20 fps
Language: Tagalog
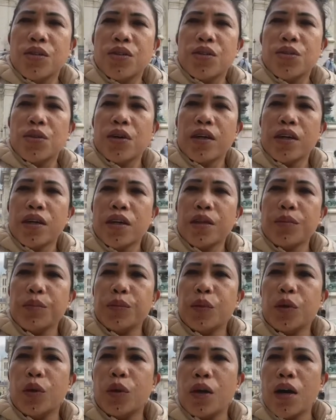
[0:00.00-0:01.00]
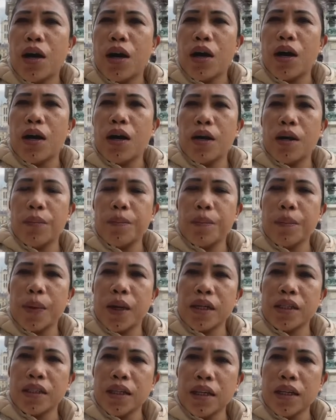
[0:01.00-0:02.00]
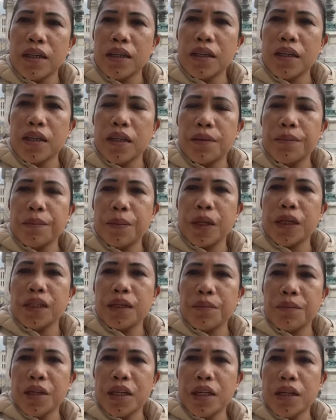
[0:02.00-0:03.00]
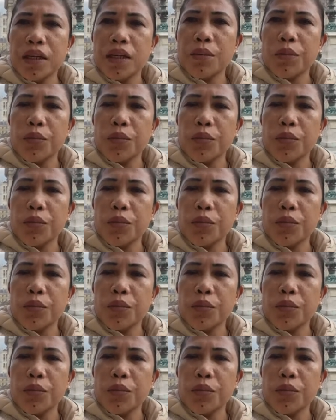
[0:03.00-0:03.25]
So ayan po, uh, pag nag pag nabigyan na